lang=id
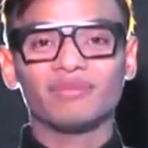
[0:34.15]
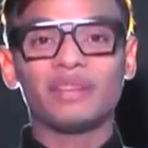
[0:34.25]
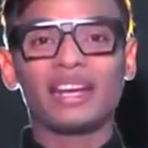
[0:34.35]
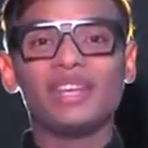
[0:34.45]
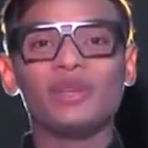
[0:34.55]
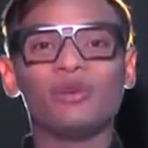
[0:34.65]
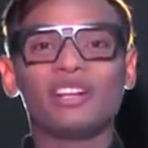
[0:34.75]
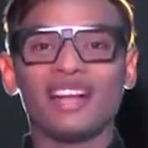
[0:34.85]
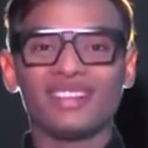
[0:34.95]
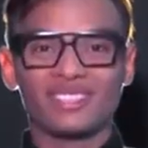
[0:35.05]

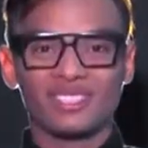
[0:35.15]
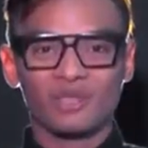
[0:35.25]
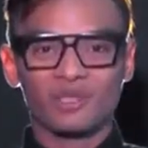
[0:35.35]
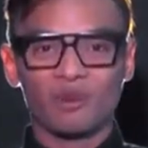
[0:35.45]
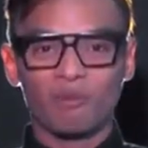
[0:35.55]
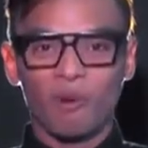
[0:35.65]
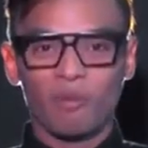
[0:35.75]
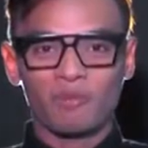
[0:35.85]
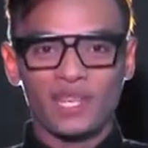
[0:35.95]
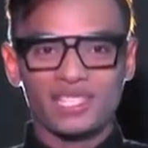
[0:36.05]
merindukan sosok
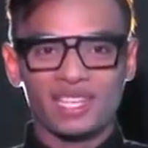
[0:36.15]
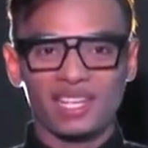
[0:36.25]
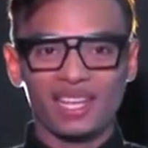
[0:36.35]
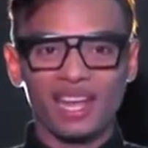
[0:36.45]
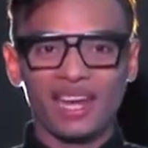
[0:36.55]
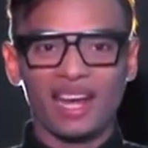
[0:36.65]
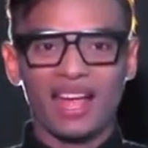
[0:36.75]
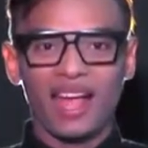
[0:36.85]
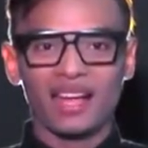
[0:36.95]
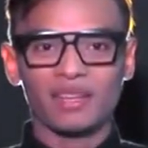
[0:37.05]
Poppy sendiri
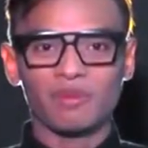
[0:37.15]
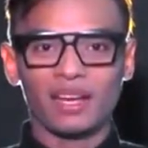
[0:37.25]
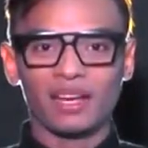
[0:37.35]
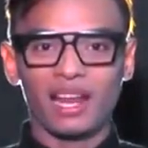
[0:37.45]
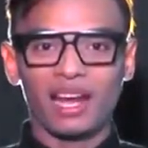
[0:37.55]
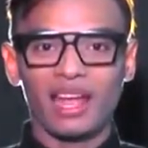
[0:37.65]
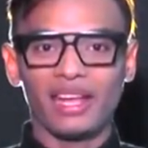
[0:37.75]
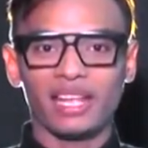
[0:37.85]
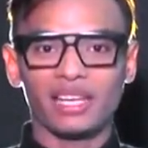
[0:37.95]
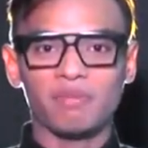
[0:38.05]
adalah di mana
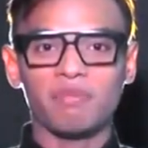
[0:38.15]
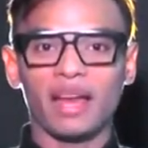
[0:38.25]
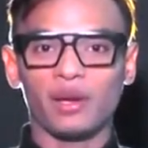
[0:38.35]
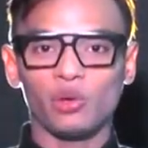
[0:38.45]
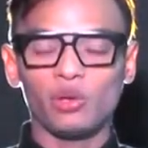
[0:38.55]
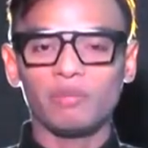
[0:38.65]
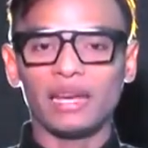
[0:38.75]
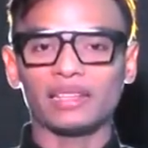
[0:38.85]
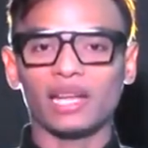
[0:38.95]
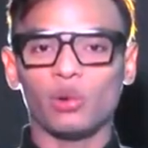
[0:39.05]
lahir di Bandung
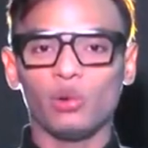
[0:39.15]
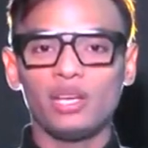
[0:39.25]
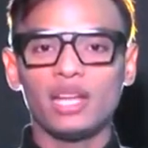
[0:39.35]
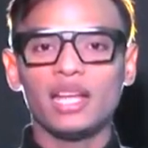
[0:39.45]
pada tahun